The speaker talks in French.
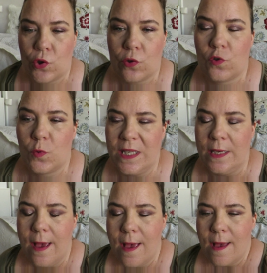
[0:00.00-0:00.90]
aujourd'hui.
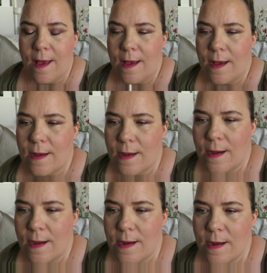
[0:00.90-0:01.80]

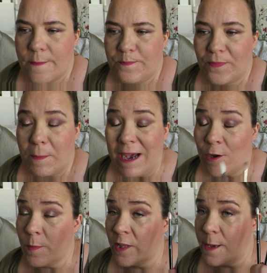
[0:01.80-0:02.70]
Euh, ma
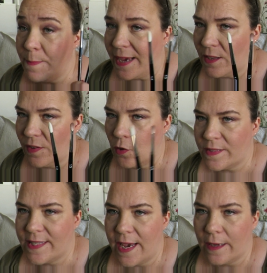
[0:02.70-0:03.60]
commande n'est pas arrivée
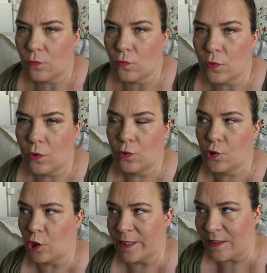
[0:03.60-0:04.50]
entière, donc
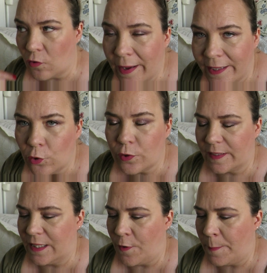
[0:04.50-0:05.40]
euh, j'en attends un
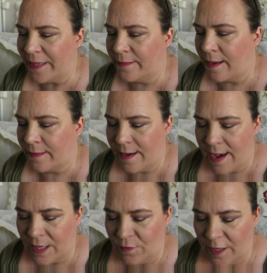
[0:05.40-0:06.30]
autre qui va pas tarder
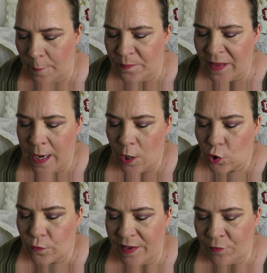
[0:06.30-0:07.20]
à arriver.
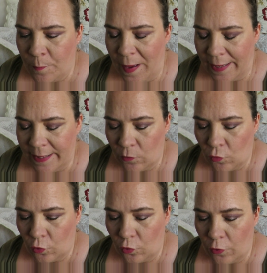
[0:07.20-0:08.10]
Je voulais vous parler
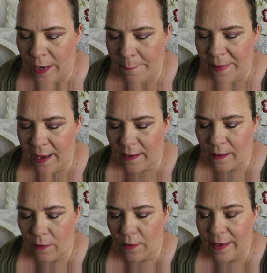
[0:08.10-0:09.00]
donc de la
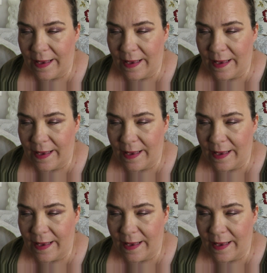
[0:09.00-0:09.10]
marque